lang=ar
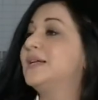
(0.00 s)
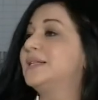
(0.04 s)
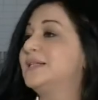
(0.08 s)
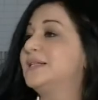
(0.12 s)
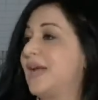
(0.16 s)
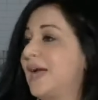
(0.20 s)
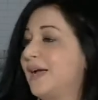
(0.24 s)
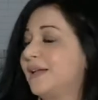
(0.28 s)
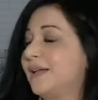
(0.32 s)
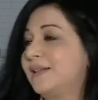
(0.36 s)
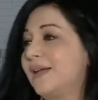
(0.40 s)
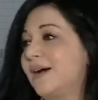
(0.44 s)

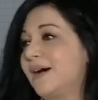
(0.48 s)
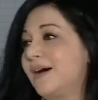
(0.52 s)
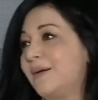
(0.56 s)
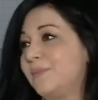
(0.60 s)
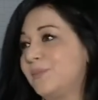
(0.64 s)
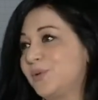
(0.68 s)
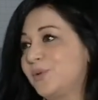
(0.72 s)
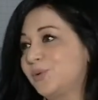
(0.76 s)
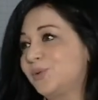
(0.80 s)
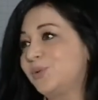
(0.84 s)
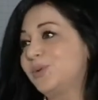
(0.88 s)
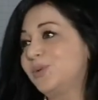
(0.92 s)
ساعتها
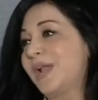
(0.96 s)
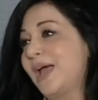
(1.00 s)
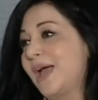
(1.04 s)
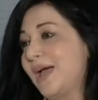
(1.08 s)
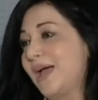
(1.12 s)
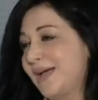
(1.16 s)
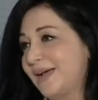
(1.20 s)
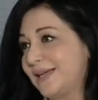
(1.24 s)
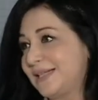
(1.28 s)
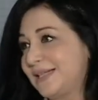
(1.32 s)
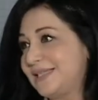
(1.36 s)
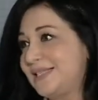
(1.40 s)
بيكون
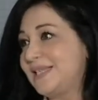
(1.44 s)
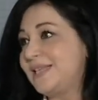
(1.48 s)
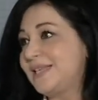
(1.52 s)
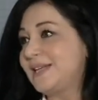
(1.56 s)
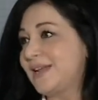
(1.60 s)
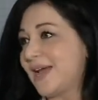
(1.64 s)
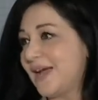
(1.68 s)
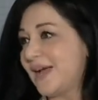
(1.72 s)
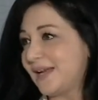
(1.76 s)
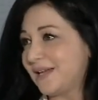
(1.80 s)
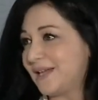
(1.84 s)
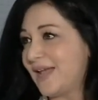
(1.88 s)

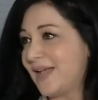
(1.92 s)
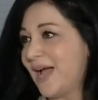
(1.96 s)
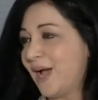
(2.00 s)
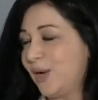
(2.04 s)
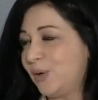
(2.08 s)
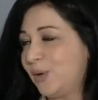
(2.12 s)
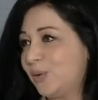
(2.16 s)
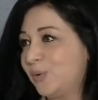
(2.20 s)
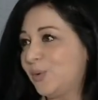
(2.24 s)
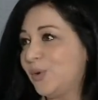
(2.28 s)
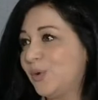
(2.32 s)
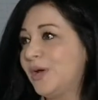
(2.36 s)
كثير اريح
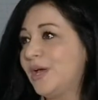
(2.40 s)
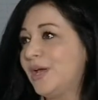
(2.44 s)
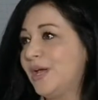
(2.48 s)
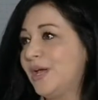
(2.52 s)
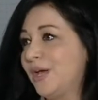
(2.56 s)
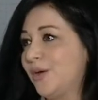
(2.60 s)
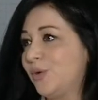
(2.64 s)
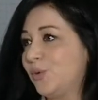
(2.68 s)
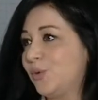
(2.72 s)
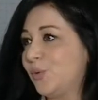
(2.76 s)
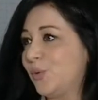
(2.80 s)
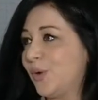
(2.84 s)
له
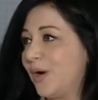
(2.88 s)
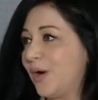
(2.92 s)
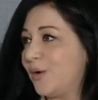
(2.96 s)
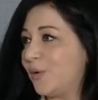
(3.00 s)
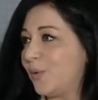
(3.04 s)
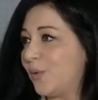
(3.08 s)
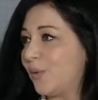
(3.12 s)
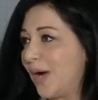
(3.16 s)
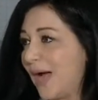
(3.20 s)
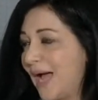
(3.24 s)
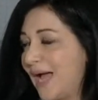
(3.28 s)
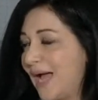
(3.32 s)

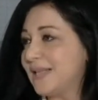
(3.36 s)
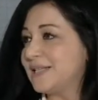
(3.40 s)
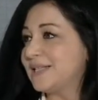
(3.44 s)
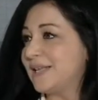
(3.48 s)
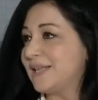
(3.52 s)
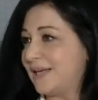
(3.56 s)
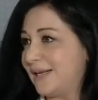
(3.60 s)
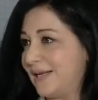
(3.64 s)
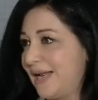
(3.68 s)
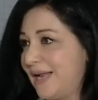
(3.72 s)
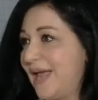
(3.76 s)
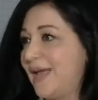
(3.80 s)

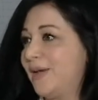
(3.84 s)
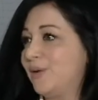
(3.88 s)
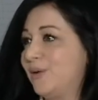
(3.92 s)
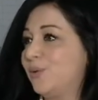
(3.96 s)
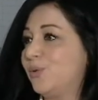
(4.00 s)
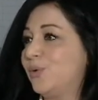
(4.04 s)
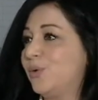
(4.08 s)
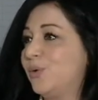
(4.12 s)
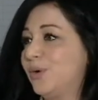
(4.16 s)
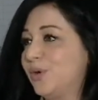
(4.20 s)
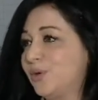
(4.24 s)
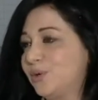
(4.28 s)
واحسن
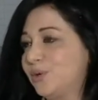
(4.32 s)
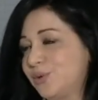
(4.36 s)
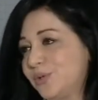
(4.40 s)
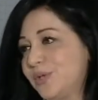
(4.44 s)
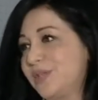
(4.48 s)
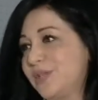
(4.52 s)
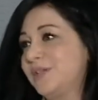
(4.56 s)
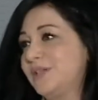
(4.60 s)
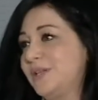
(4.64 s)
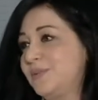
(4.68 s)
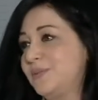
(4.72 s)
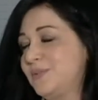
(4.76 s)
له انه
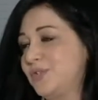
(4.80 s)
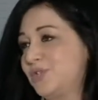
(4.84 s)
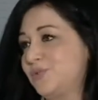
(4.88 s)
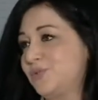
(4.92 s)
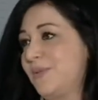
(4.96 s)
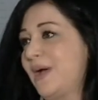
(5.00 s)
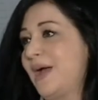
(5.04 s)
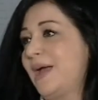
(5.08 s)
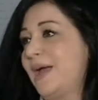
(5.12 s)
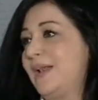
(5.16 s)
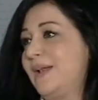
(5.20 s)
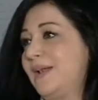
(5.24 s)
يندمج
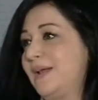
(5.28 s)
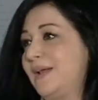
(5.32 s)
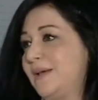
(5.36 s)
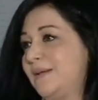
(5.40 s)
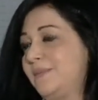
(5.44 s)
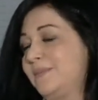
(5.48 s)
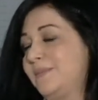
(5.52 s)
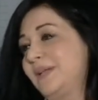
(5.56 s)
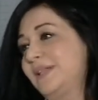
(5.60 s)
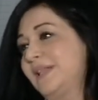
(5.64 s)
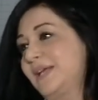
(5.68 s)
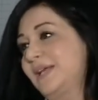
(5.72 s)
مع
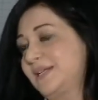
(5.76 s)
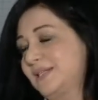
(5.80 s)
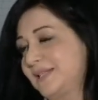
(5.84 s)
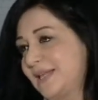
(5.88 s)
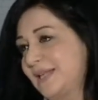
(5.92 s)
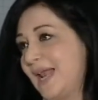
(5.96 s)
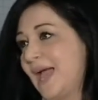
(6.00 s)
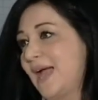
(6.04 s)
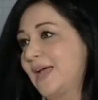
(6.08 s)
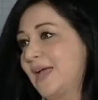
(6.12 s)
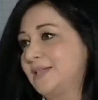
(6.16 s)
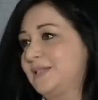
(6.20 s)
المدارس
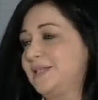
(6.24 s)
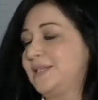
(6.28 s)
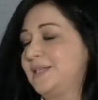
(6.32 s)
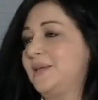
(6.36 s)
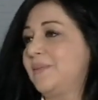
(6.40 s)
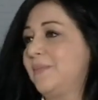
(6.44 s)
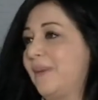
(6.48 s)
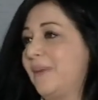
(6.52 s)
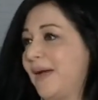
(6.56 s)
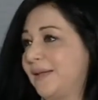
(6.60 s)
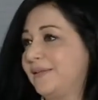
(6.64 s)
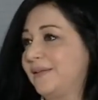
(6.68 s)
العاديه
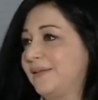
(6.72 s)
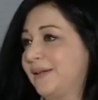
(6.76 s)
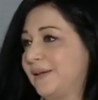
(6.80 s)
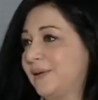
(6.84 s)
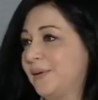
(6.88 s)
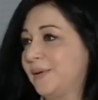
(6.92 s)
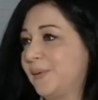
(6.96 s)
بعدين